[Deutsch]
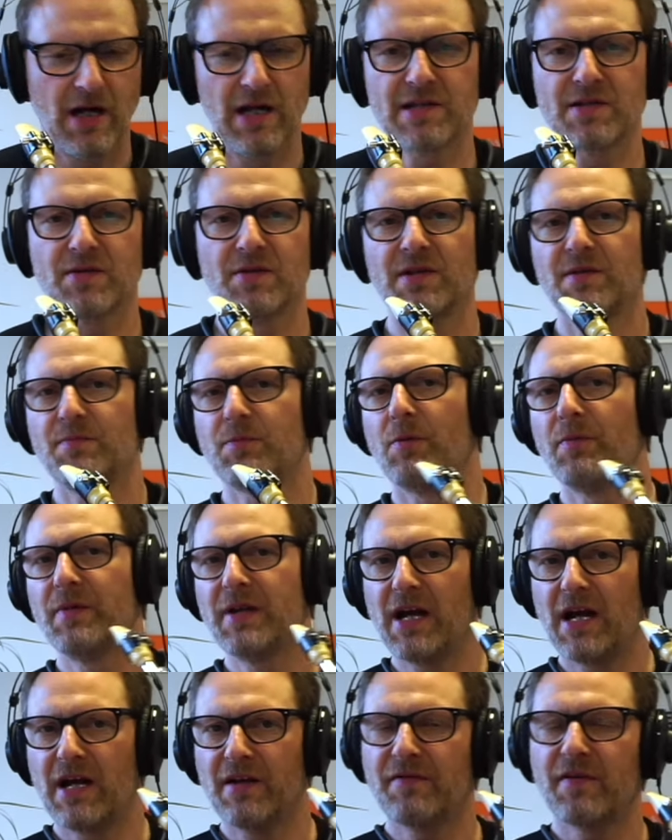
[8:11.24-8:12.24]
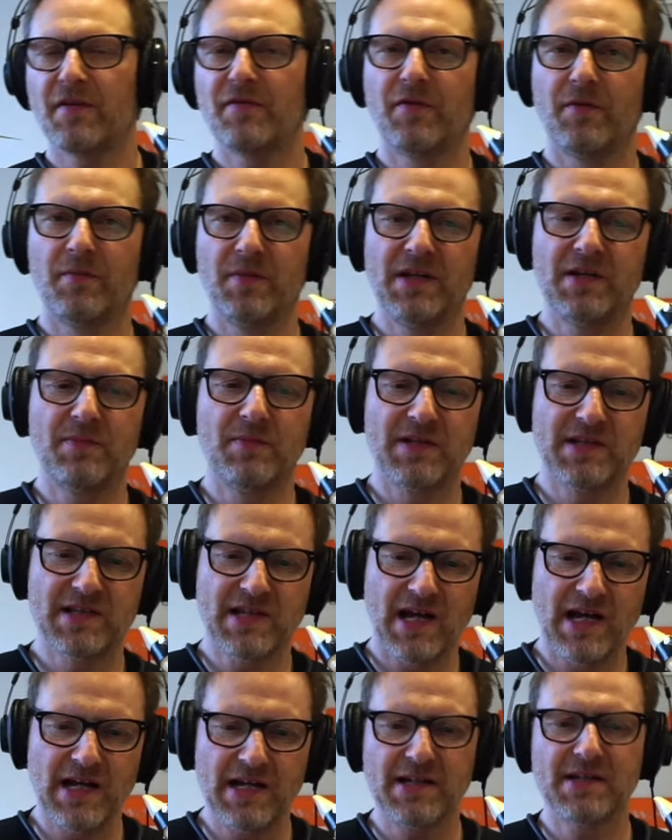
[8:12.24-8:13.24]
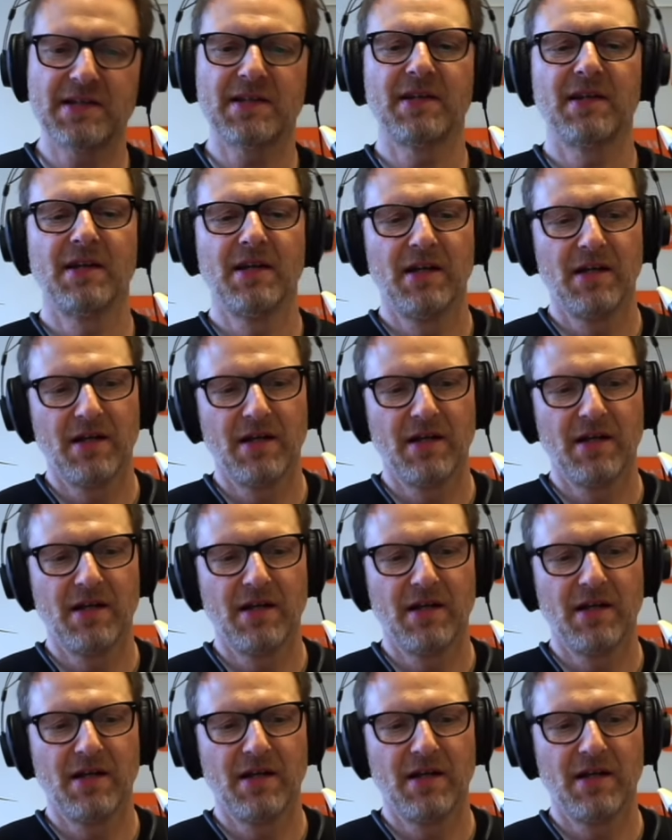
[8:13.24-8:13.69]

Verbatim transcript: Also ich probiere einfach für mich mit Zeit,